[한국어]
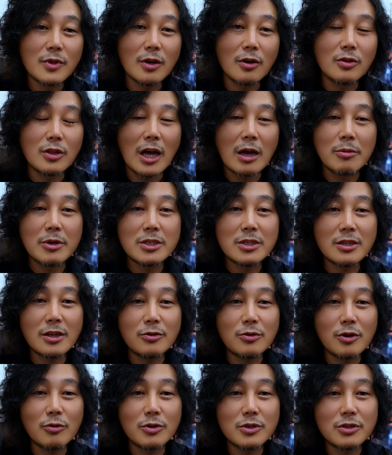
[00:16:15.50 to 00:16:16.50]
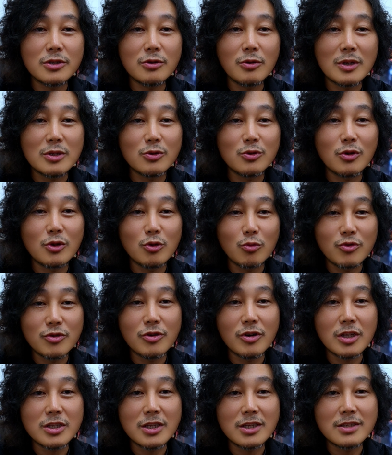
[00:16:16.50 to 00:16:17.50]
어, 남의 시나리오가 훨씬 더 완성도가 높을
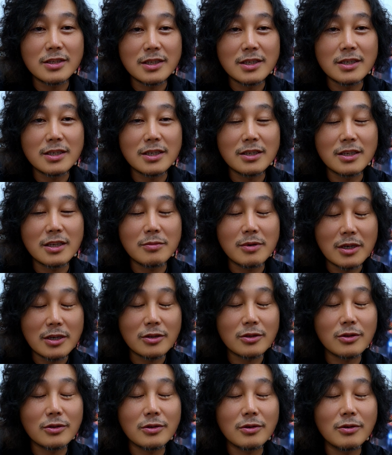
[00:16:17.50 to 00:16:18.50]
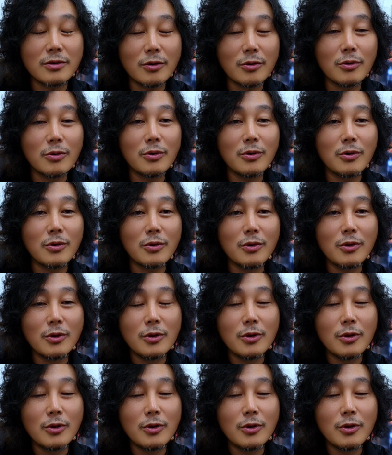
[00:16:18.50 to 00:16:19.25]
것 같다는 생각이 이렇게 맡겼던 거고